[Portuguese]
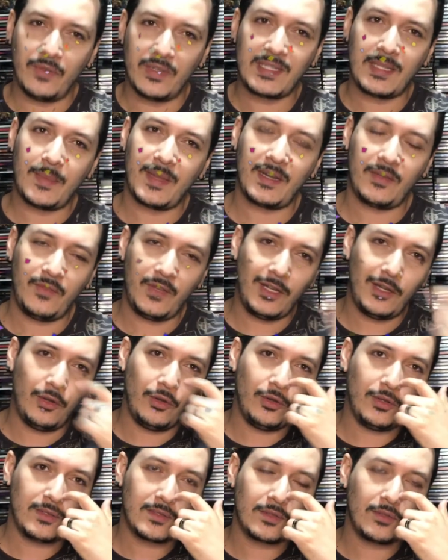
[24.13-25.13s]
você é
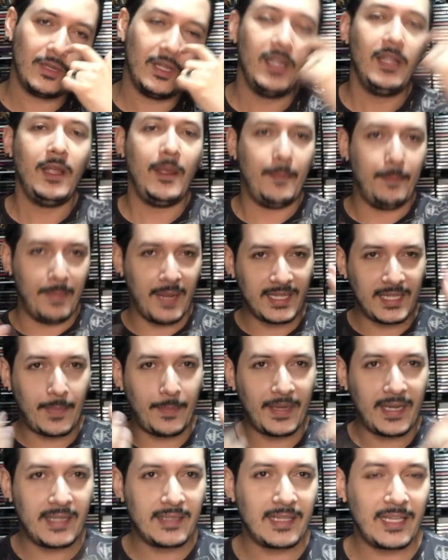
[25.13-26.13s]
maravilhoso. Manda
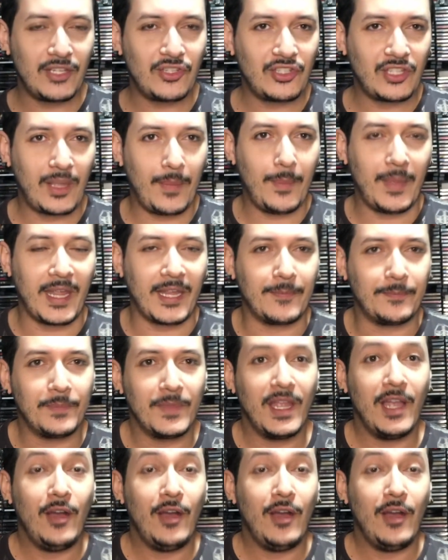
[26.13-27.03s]
presente também.